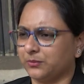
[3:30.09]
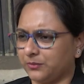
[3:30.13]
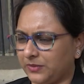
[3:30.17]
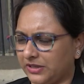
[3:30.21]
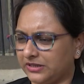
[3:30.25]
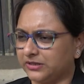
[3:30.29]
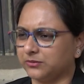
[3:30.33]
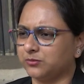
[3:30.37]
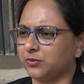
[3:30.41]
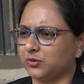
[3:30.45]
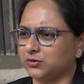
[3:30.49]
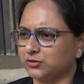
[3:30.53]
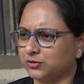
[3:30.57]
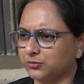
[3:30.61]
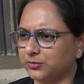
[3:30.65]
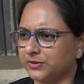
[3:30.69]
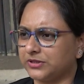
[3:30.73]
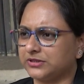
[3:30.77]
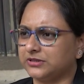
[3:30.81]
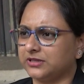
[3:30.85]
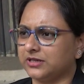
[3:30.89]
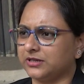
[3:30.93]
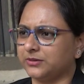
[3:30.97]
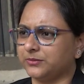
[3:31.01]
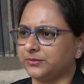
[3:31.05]
মানিক
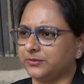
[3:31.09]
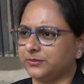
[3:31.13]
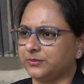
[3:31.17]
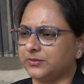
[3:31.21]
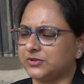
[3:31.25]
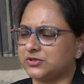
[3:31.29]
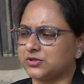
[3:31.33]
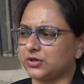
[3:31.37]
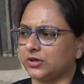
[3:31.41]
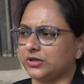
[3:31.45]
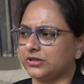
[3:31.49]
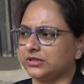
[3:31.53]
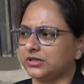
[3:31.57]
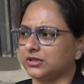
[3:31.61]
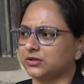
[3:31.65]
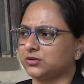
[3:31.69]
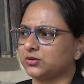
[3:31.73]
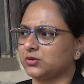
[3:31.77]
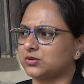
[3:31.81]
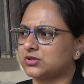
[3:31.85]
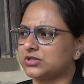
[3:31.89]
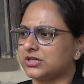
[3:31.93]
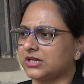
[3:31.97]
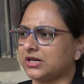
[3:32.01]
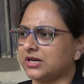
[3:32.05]
বন্দ্যোপাধ্যায়ের বিষয়টা
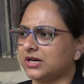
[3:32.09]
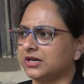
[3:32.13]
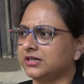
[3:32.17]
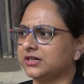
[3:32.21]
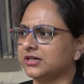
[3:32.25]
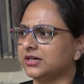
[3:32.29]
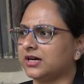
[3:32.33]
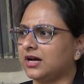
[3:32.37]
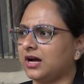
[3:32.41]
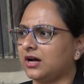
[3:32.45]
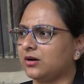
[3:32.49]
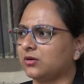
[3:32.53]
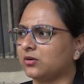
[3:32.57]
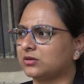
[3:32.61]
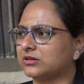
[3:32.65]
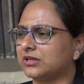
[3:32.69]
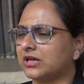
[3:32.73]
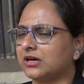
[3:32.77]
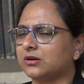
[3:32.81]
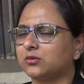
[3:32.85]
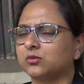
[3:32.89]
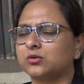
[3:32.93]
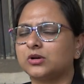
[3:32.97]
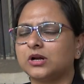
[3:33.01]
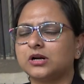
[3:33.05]
তো সেখানে কাও
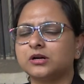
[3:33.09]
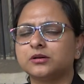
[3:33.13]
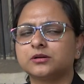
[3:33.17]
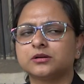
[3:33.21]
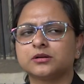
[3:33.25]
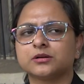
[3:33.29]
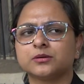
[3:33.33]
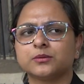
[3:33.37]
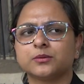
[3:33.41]
তা ওনার